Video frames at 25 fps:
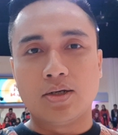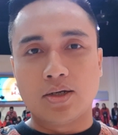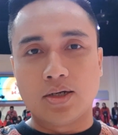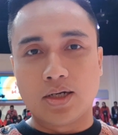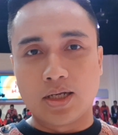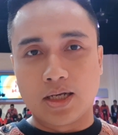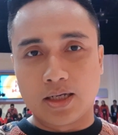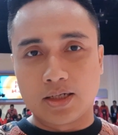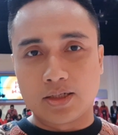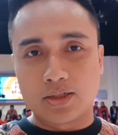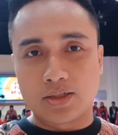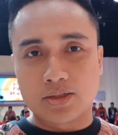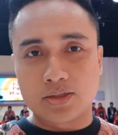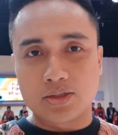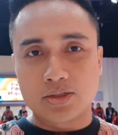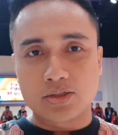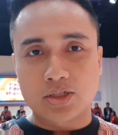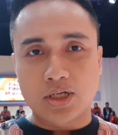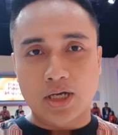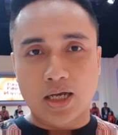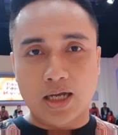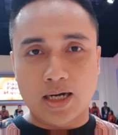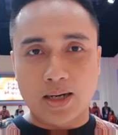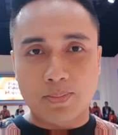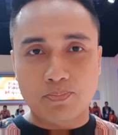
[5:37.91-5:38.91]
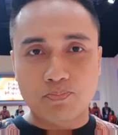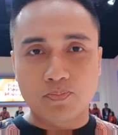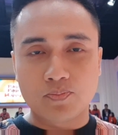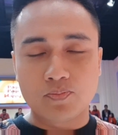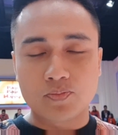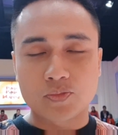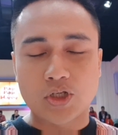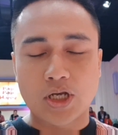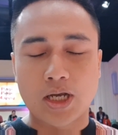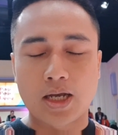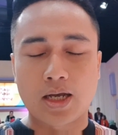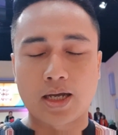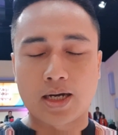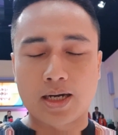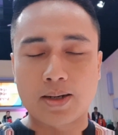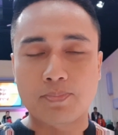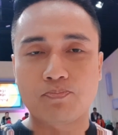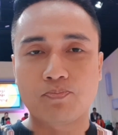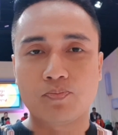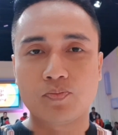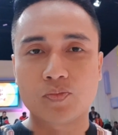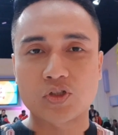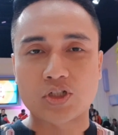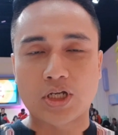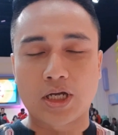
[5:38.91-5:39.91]
Dan harap, saya harap
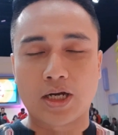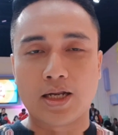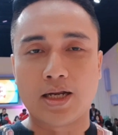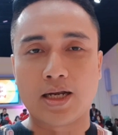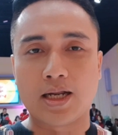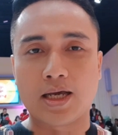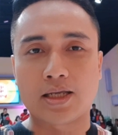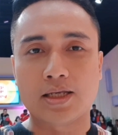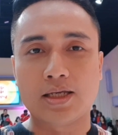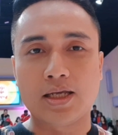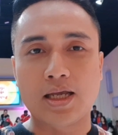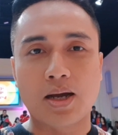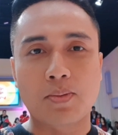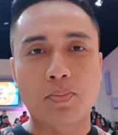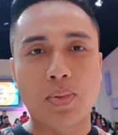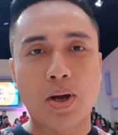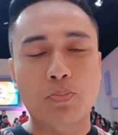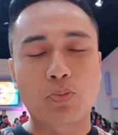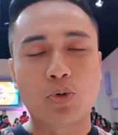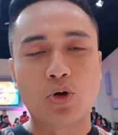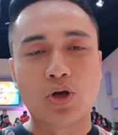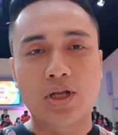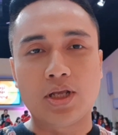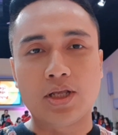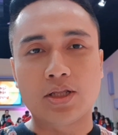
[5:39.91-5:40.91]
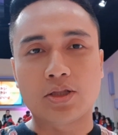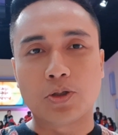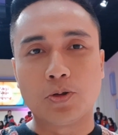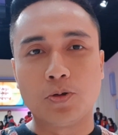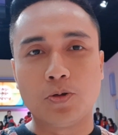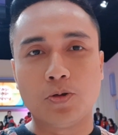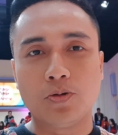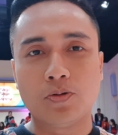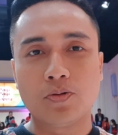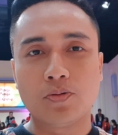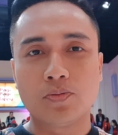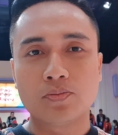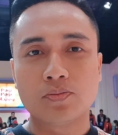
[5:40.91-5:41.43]
sekali lagi, apapun itu,